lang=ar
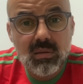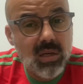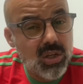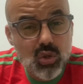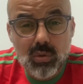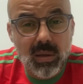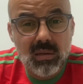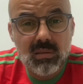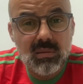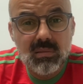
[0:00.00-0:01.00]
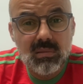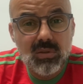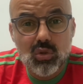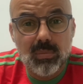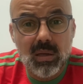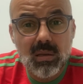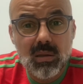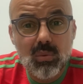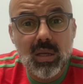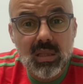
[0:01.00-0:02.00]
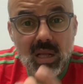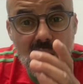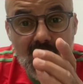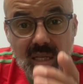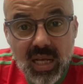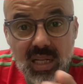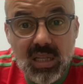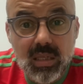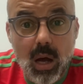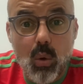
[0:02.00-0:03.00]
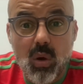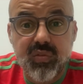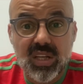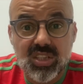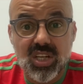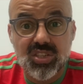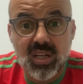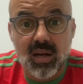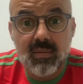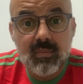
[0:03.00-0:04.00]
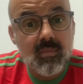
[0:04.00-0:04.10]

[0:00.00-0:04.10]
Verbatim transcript: حشومه حشومه وهاد حنا اللي درنا وقفه احتجاجيه